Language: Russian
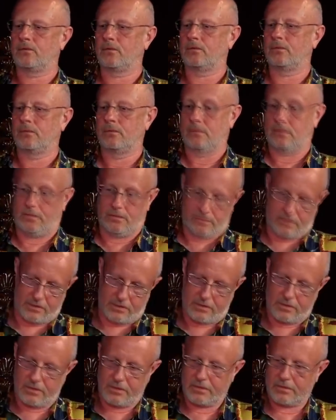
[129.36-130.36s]
тут, стоит.
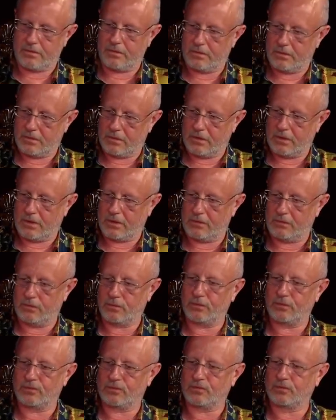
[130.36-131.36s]
Естественно, да.
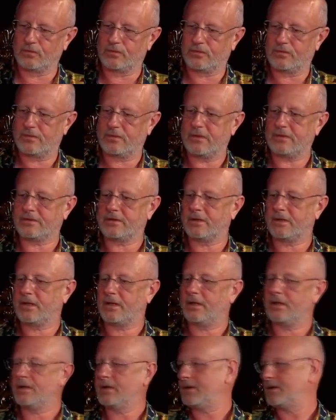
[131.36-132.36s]
Ну, тут
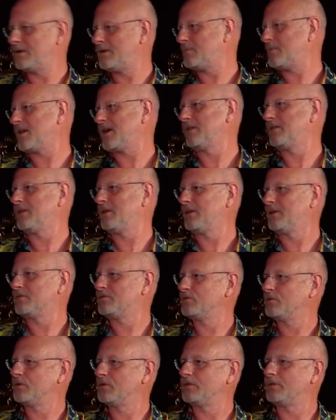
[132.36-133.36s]
несколько неправильно
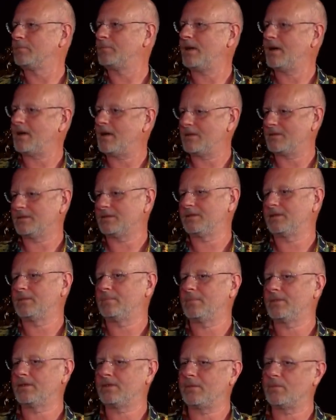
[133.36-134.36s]
все это показано,
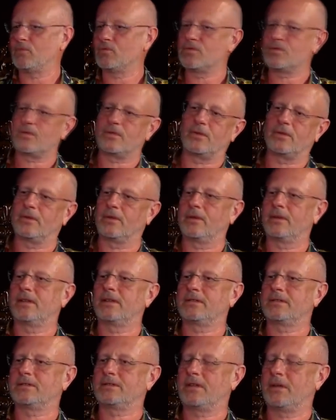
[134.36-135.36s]
потому что
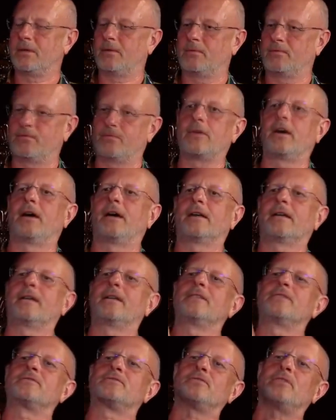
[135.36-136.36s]
этот сам
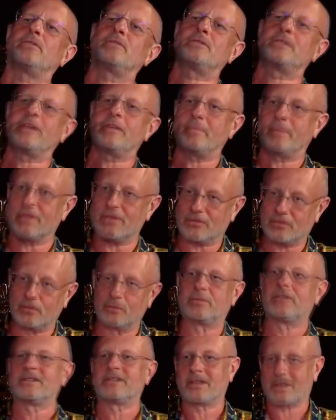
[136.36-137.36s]
организованная
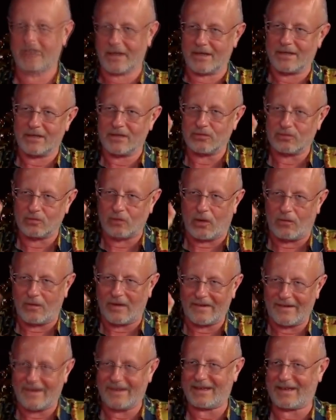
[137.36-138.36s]
преступность,
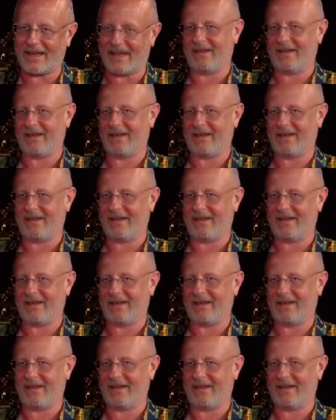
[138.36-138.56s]
организованная